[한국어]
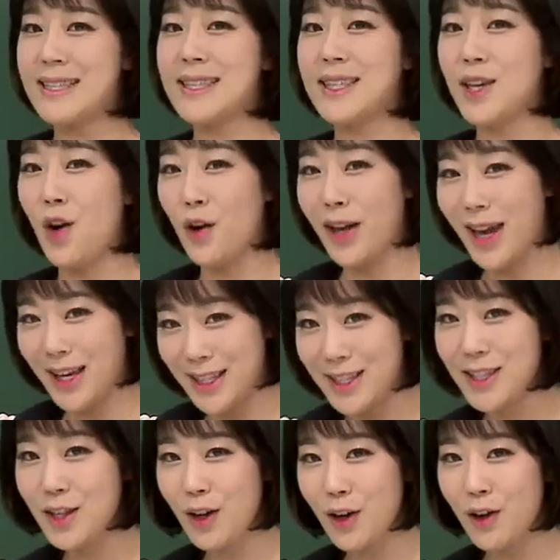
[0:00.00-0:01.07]
지역에
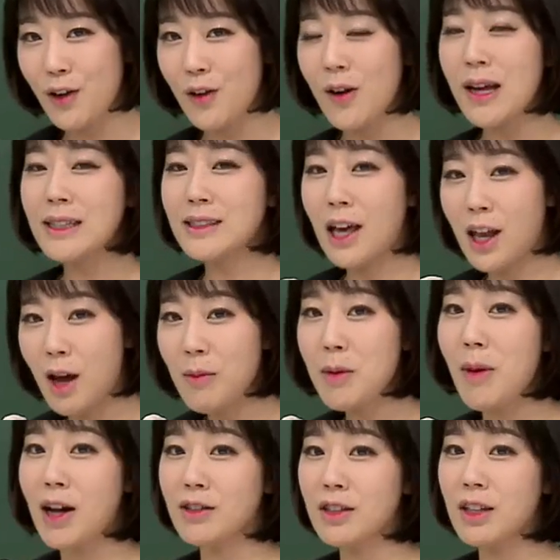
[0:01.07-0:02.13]
있어요. 사람이
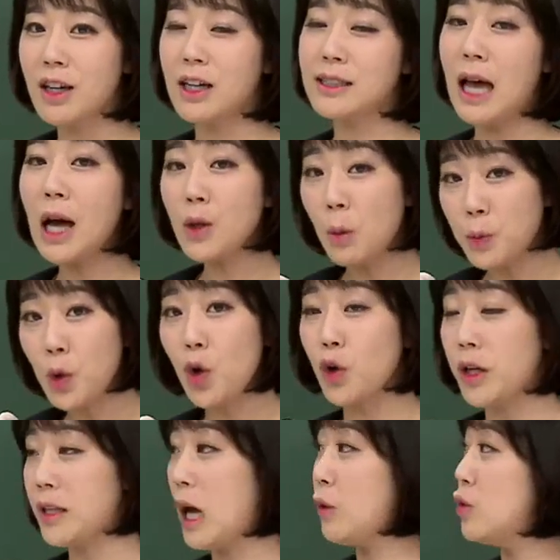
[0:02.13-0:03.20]
많으니까 산업도
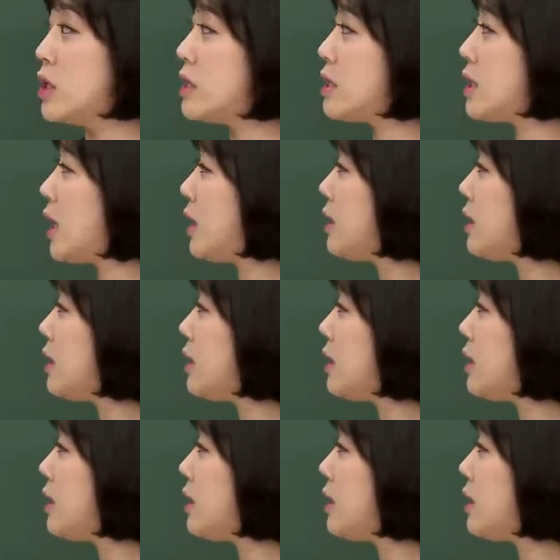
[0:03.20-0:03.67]
여기에 다 위치해